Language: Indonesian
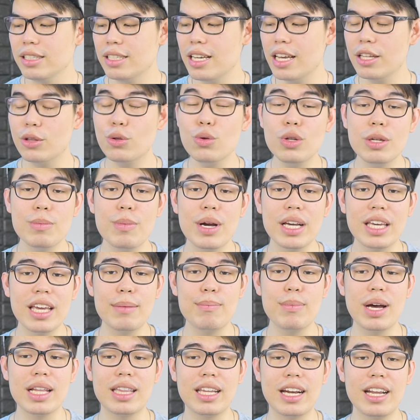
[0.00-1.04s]
yaitu di
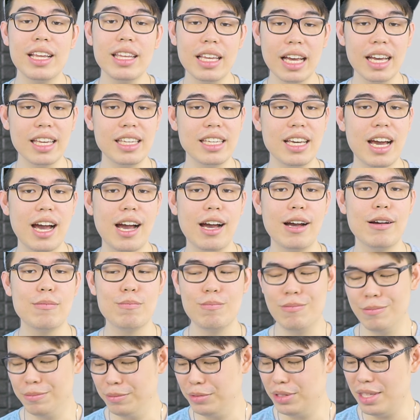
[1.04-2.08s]
bagian baterainya yang
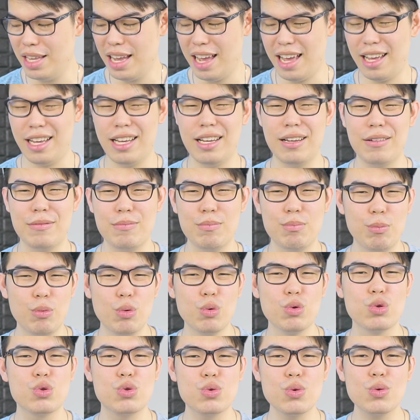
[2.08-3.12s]
ya
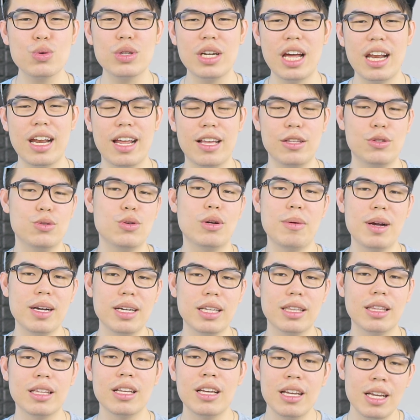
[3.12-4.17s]
busuk dan hancur
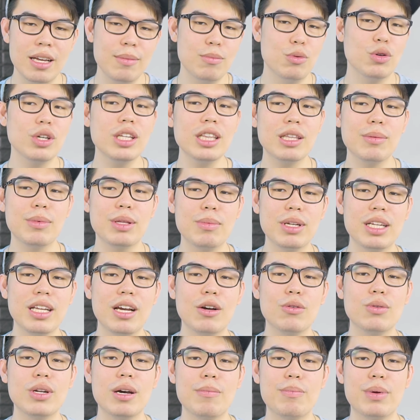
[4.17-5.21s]
banget. Mungkin teman-teman
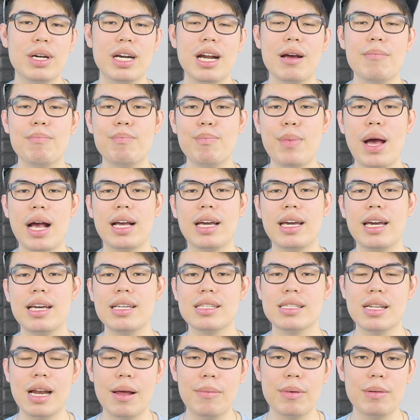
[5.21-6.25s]
yang udah pernah pakai
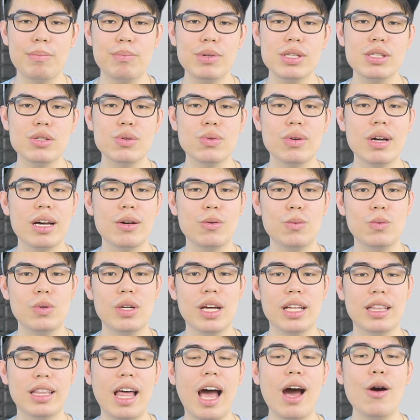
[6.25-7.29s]
S8 Plus juga
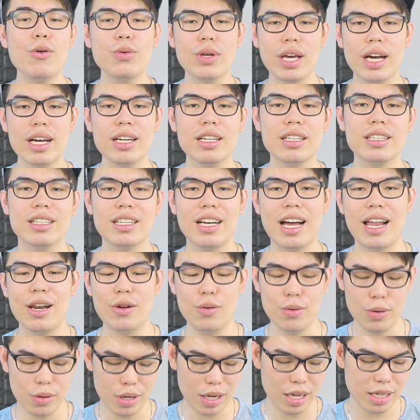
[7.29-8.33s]
udah tahu ya
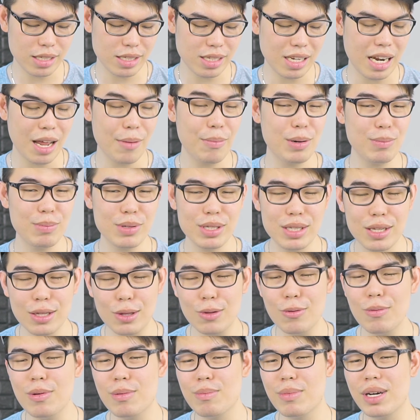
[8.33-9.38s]
kalau S8 Plus
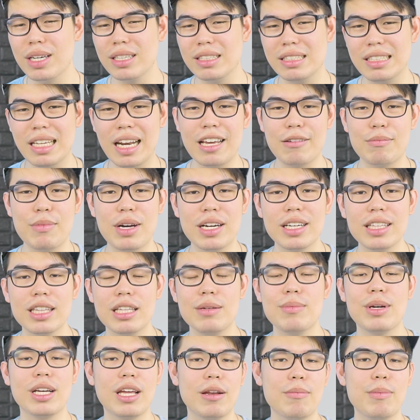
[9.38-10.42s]
itu memang jelek banget
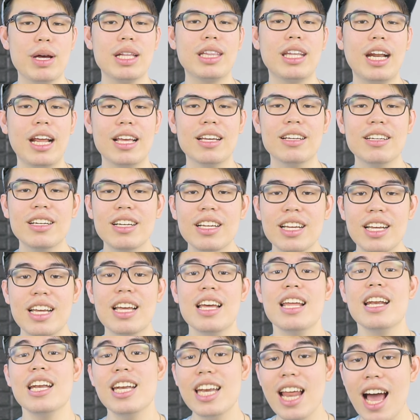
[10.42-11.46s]
di bagian baterai.
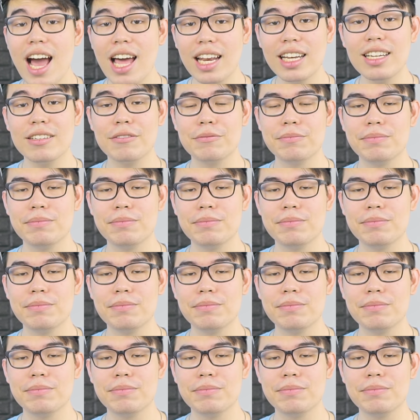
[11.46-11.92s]
Dan